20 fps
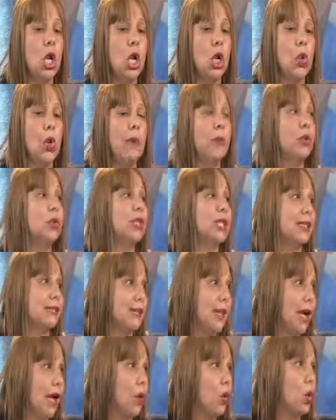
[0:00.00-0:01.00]
lo hemos
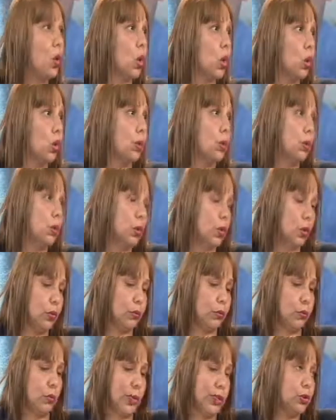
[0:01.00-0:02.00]
tratado con,
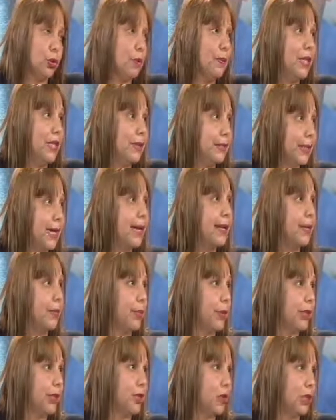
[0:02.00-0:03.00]
nuestros militares,
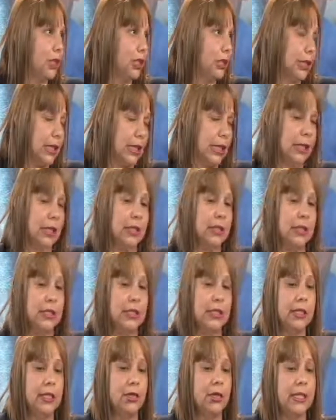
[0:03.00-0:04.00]
pues que ahorita
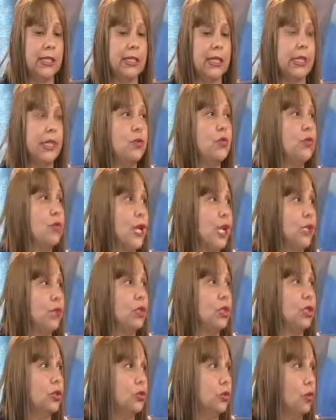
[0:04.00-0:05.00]
nos están
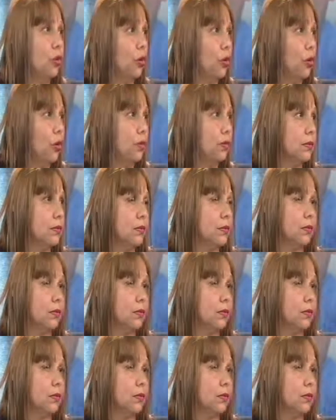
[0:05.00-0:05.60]
ayudando en todos los,